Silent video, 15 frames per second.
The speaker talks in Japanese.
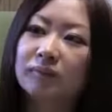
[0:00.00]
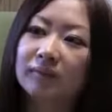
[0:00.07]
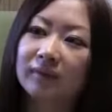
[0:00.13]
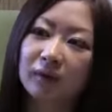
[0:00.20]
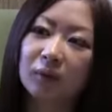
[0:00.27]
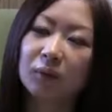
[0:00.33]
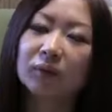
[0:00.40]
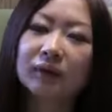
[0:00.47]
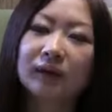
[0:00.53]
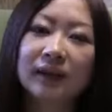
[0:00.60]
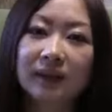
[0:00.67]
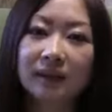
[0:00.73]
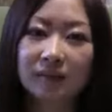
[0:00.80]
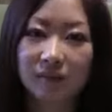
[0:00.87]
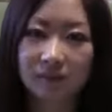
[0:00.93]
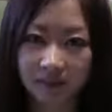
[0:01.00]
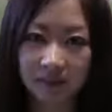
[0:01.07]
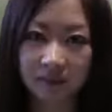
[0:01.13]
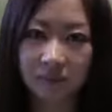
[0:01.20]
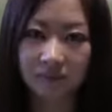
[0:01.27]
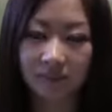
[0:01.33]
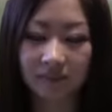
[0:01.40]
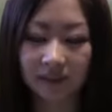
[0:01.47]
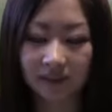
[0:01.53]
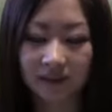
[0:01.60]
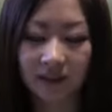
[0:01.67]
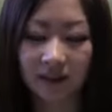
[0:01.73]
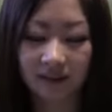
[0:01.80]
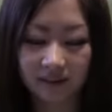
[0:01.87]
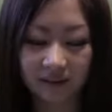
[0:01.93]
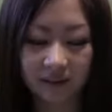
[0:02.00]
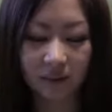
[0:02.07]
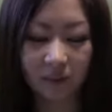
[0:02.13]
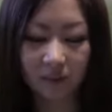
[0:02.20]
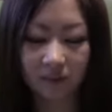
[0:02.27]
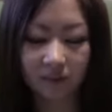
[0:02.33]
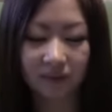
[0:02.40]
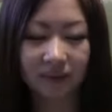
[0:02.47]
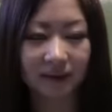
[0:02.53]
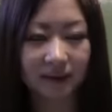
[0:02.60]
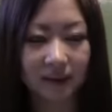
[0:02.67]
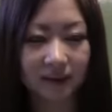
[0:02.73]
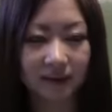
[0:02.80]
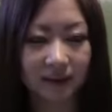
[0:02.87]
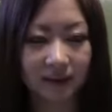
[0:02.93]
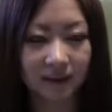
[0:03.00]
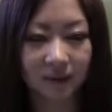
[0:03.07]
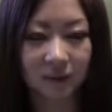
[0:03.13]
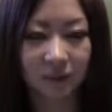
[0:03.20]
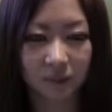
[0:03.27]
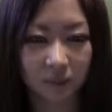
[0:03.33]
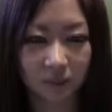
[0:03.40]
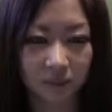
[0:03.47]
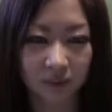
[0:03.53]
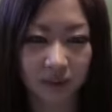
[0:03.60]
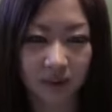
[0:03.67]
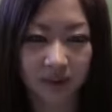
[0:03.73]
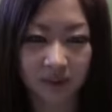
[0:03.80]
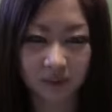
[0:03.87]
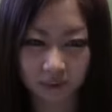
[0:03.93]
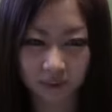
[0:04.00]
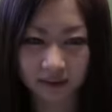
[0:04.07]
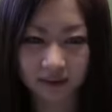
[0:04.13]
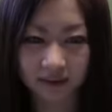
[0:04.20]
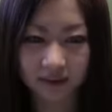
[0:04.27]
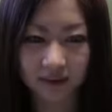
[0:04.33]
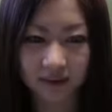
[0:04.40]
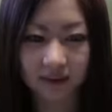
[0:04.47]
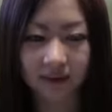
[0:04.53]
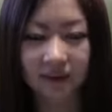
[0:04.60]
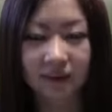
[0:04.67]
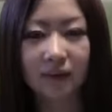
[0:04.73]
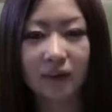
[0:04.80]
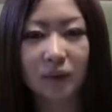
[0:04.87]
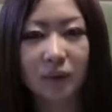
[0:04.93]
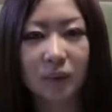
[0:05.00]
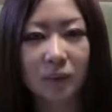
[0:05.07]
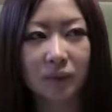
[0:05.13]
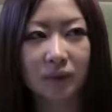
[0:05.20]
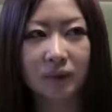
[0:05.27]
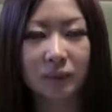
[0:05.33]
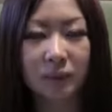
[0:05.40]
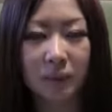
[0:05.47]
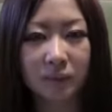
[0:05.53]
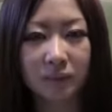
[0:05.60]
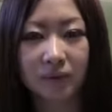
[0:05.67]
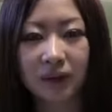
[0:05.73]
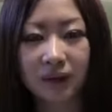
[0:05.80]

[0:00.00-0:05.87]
大きい鳥って書いて大鳥大社っていうところがありますでそれももうスペップファン